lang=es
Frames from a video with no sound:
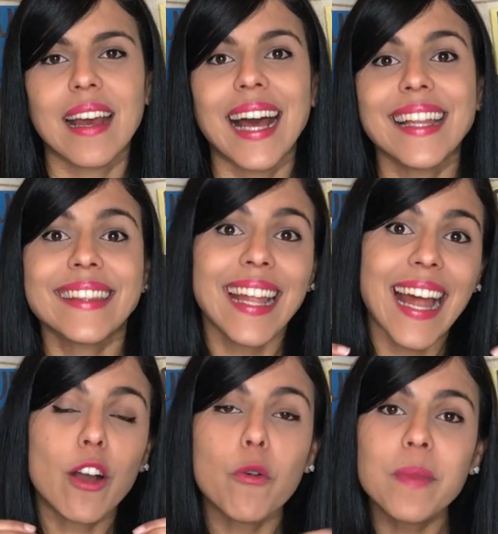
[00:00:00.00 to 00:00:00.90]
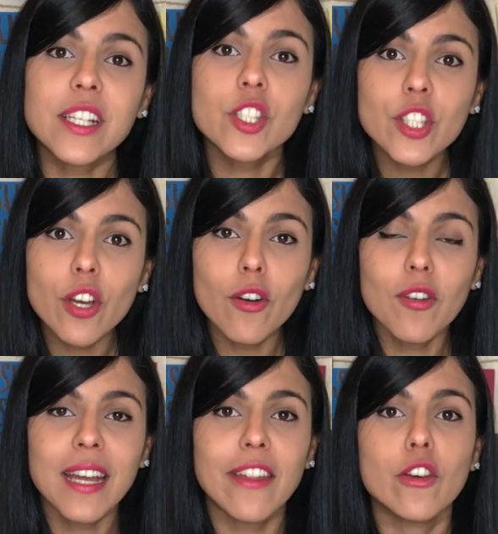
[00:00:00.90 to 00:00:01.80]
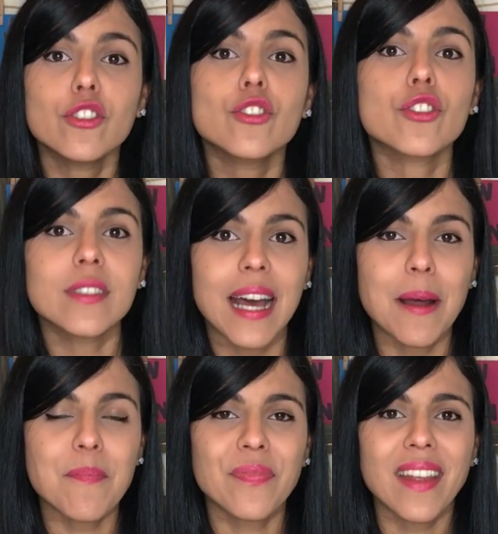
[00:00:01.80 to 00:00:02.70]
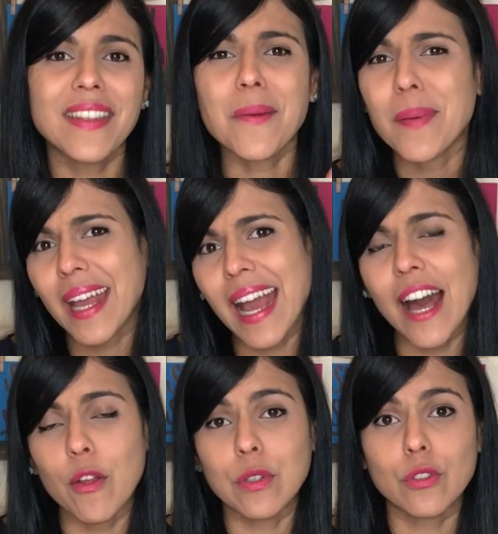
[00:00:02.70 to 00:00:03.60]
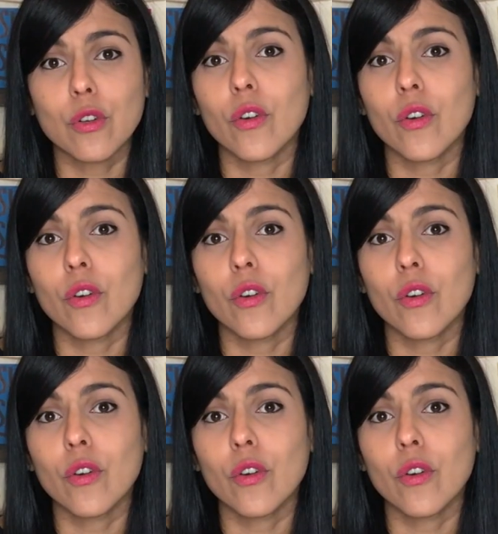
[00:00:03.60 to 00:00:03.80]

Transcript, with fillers: ante la convicción que Dios nos da de pecado en nuestros